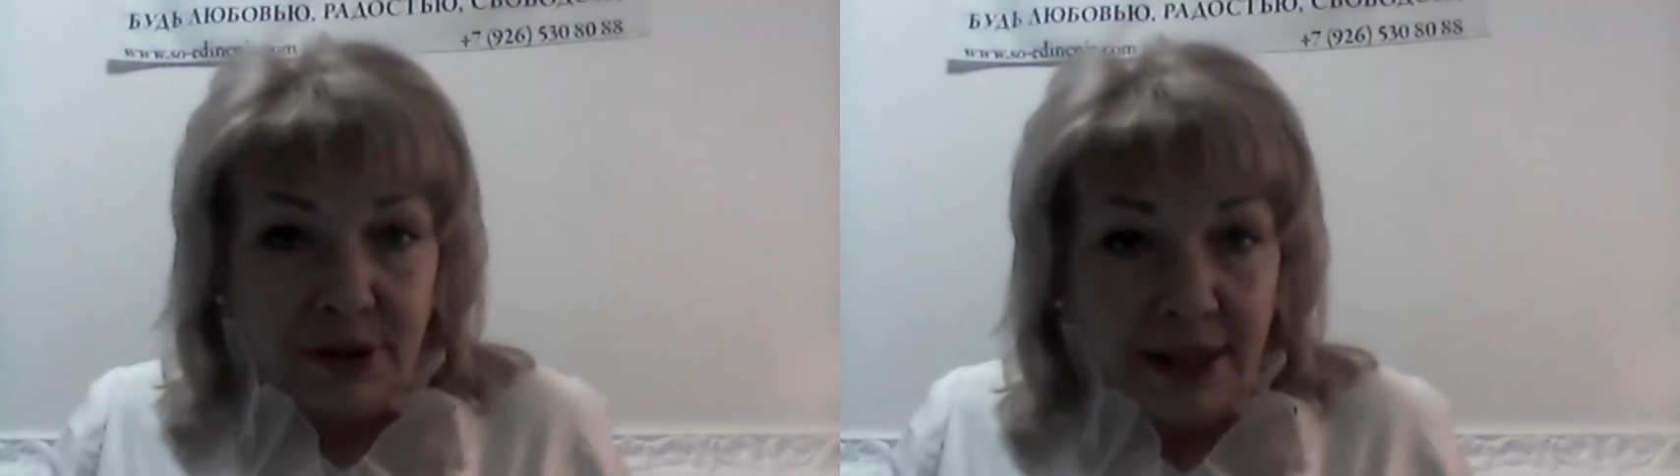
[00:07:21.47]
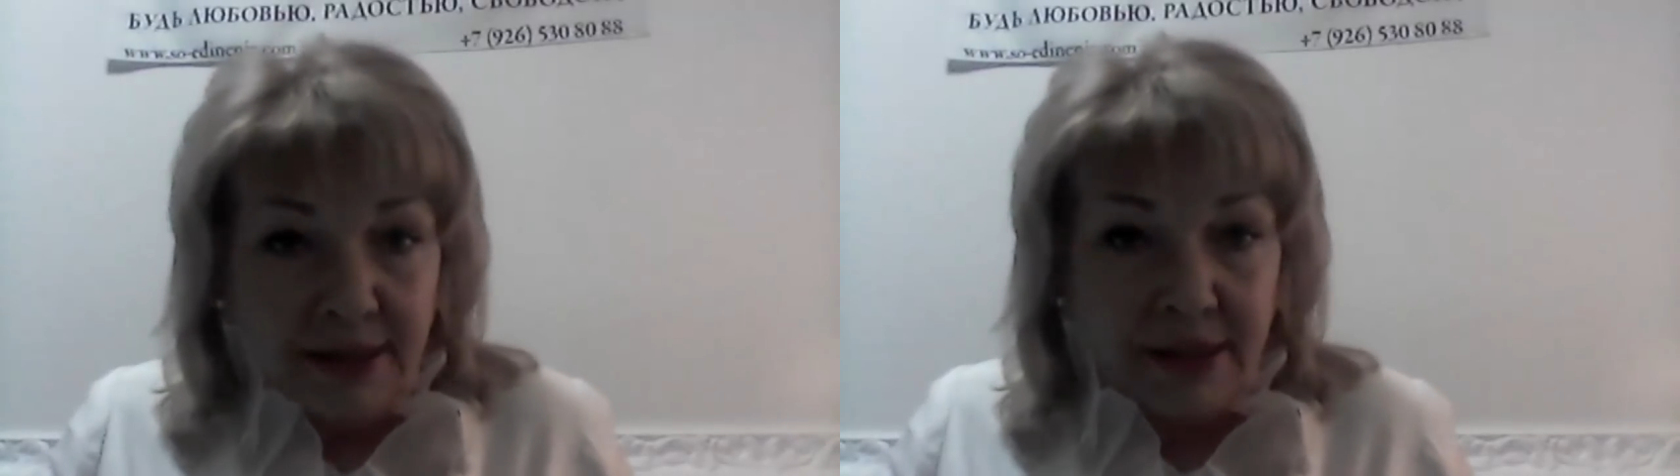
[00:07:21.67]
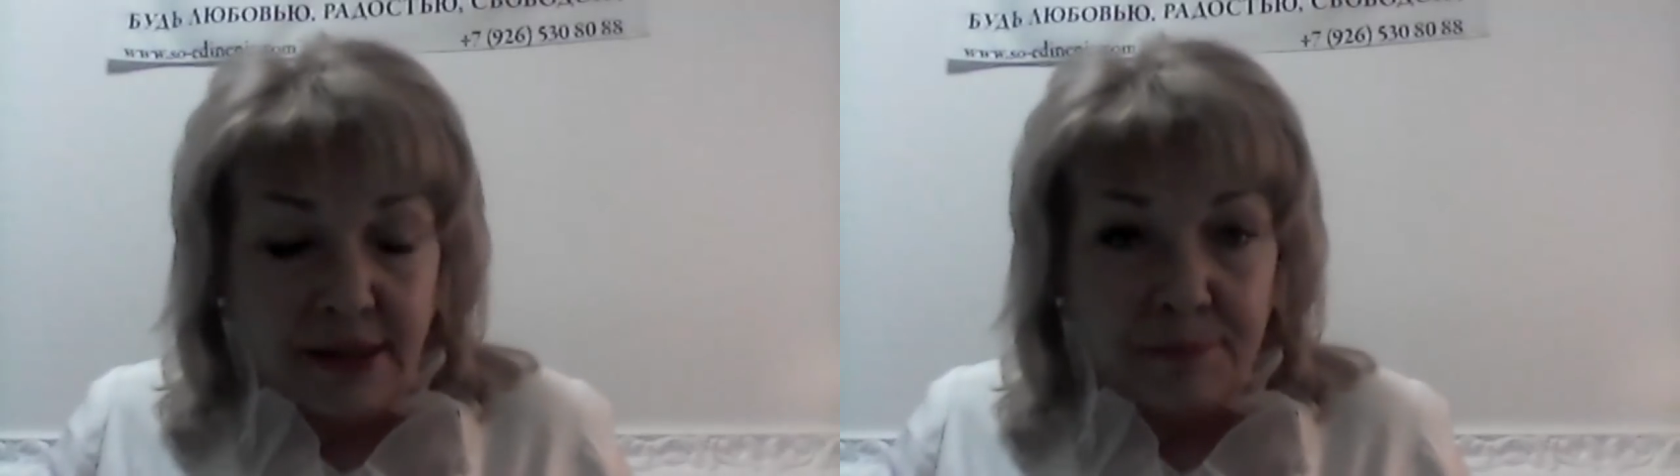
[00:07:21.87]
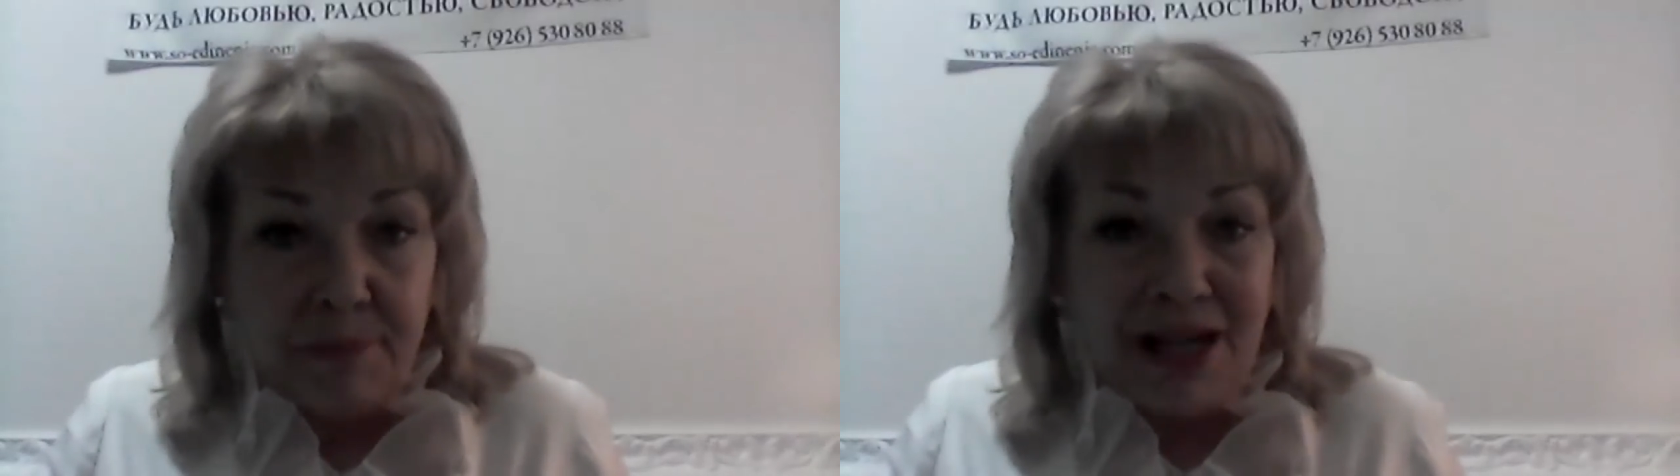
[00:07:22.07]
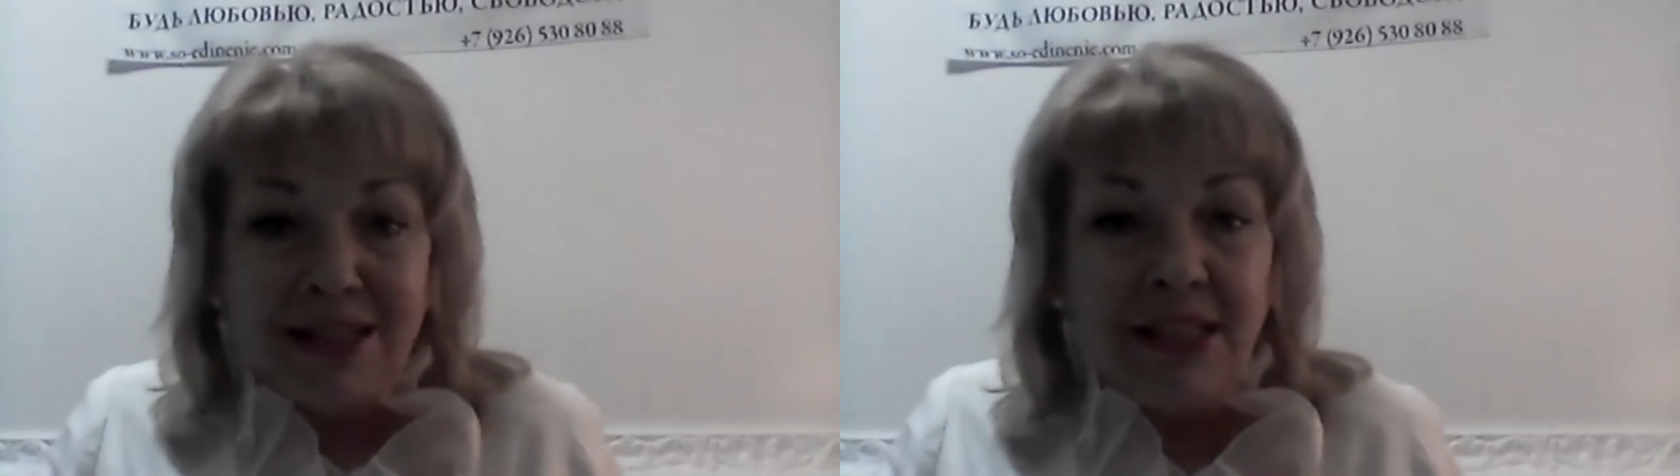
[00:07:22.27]
10,
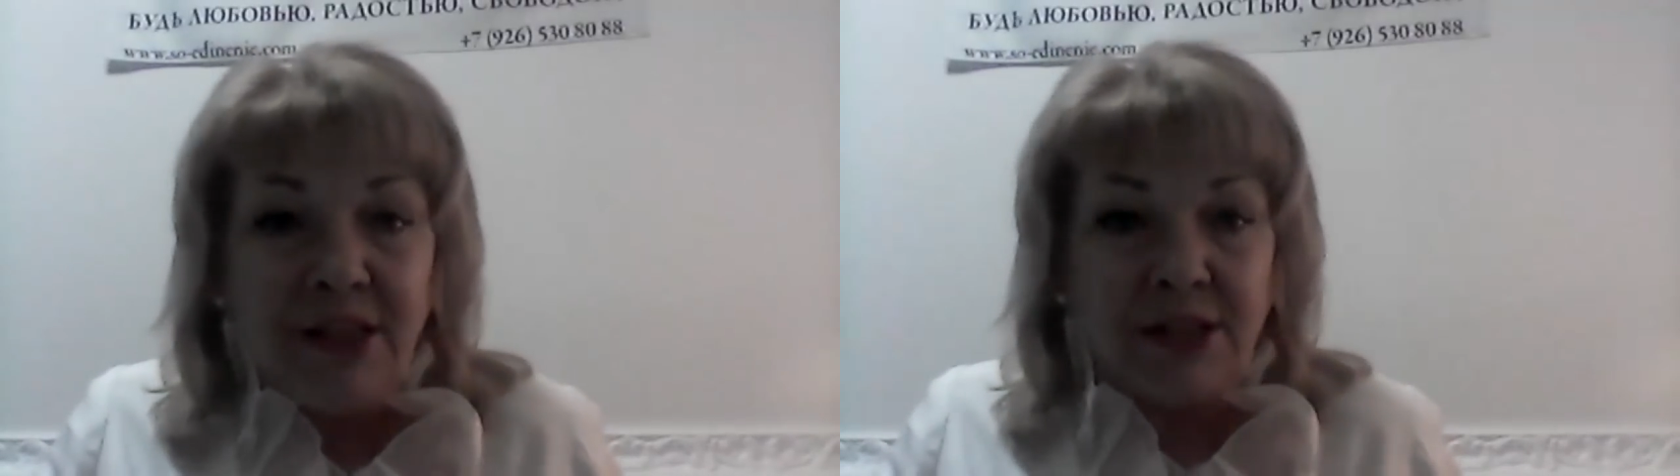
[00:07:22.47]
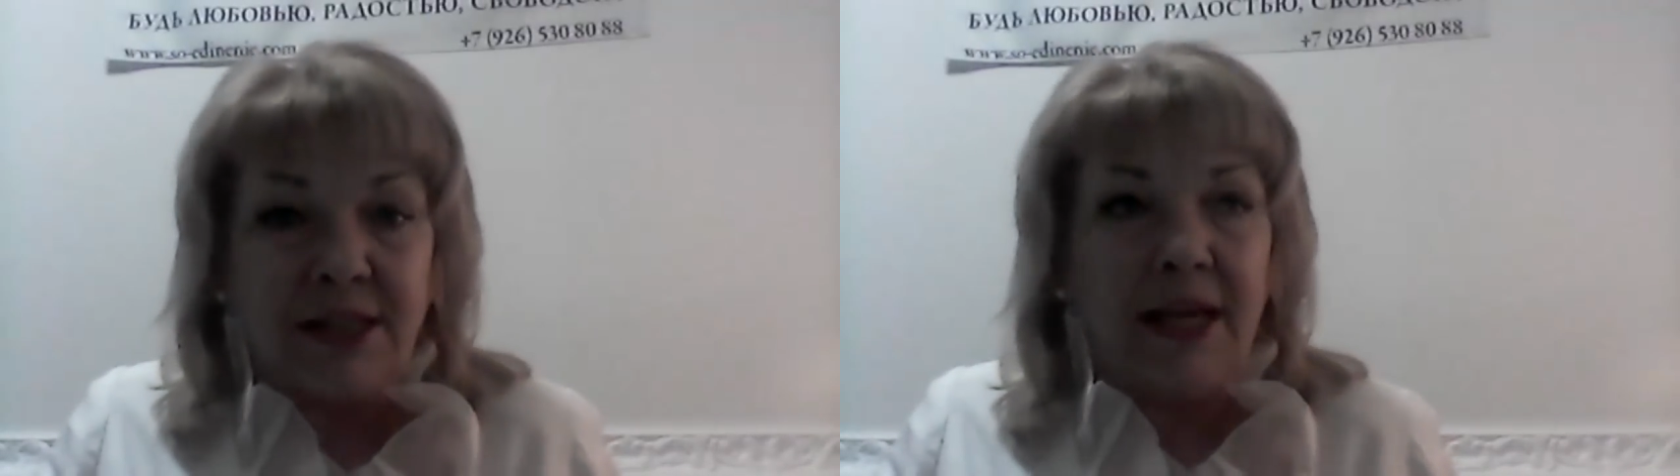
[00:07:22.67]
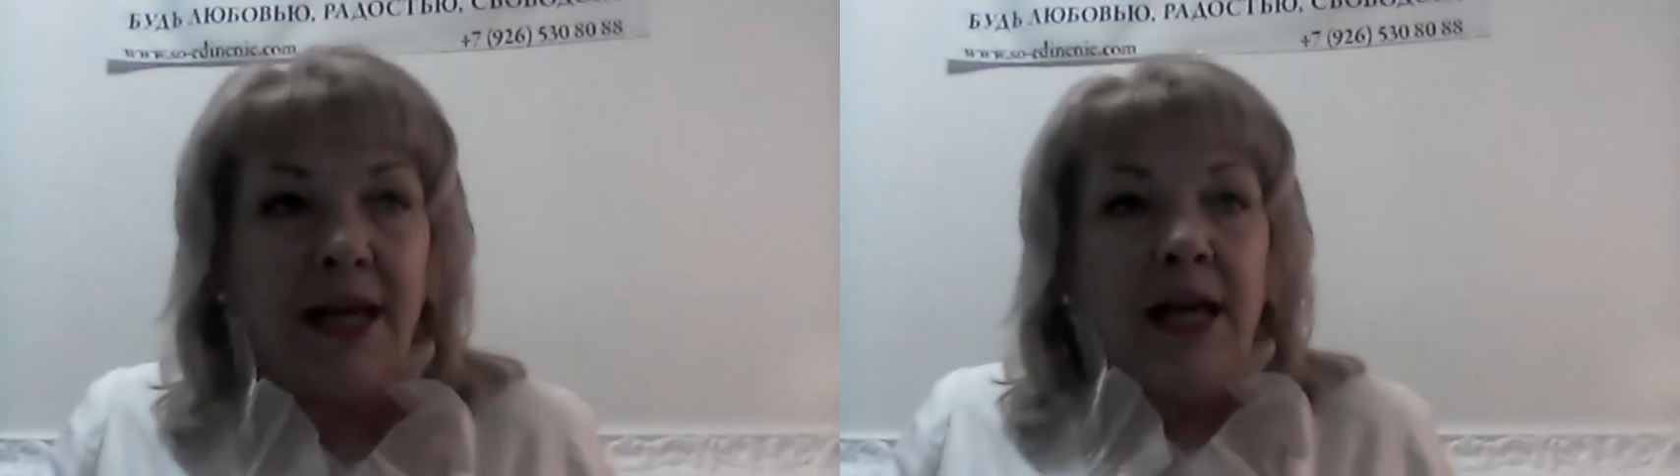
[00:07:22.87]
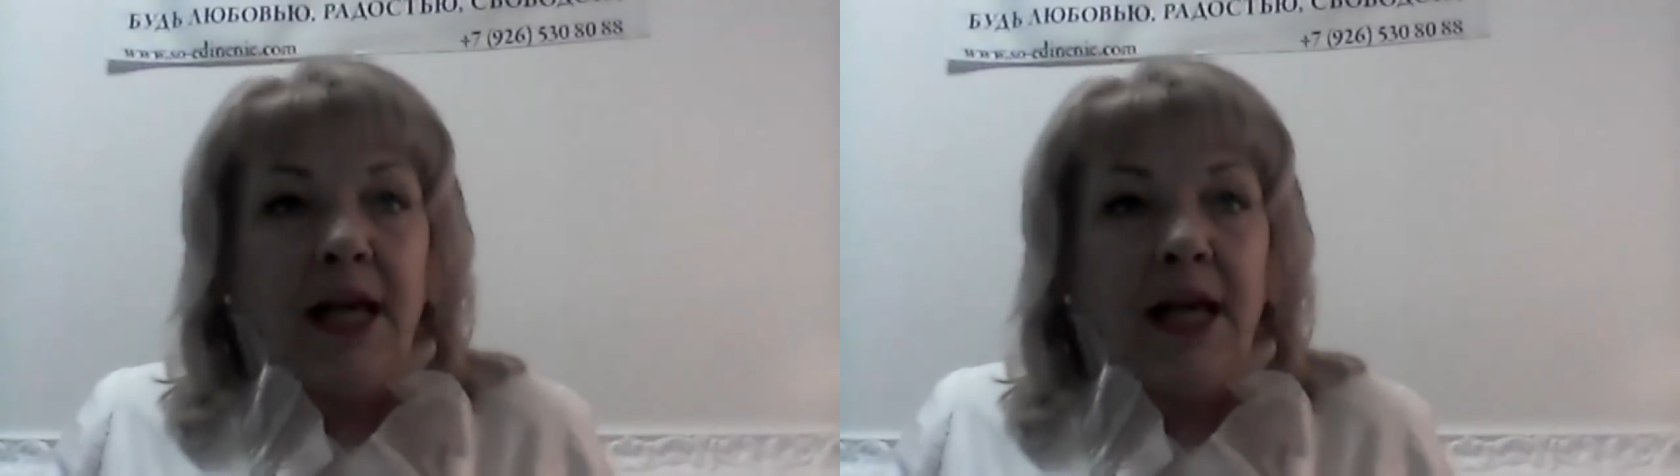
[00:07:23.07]
практически.